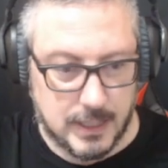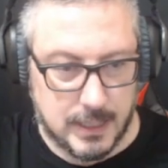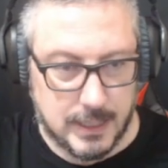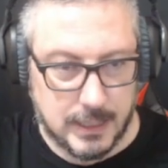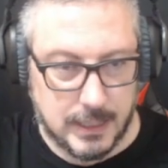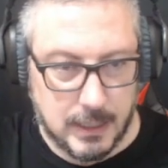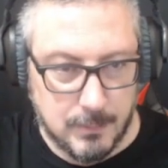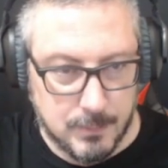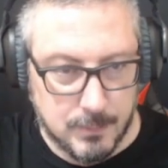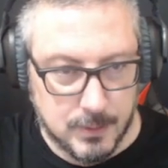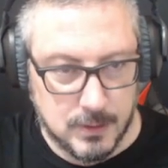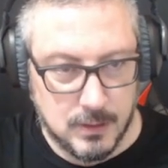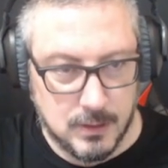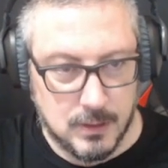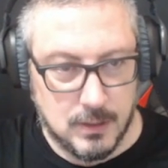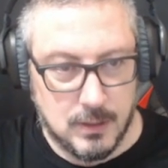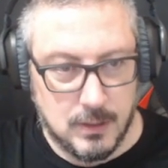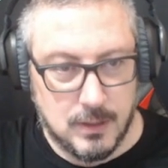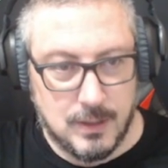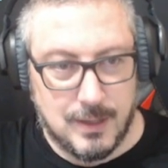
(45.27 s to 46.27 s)
equipo,
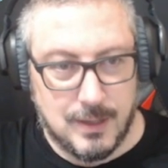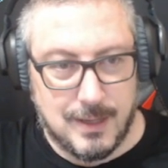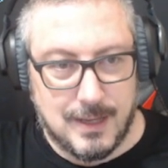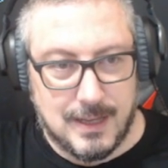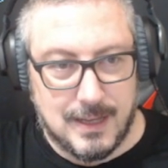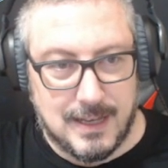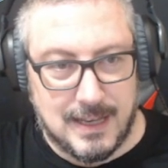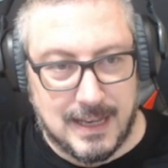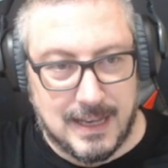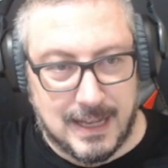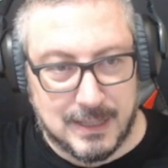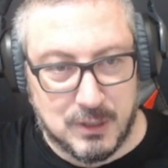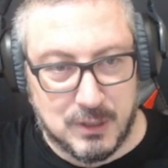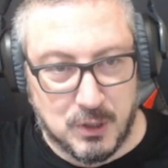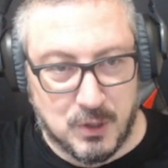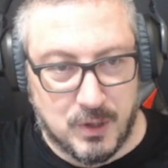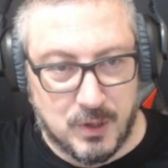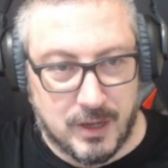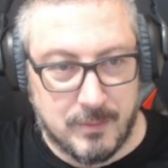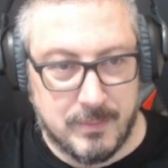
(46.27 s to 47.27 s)
la
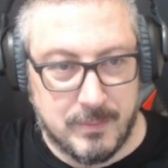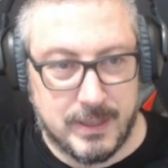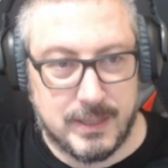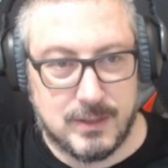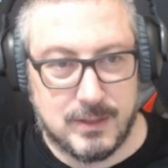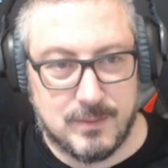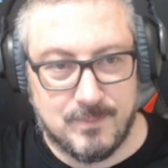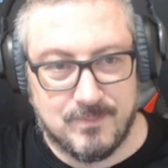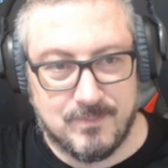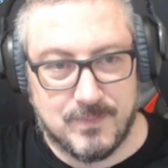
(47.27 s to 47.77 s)
Tongo Army,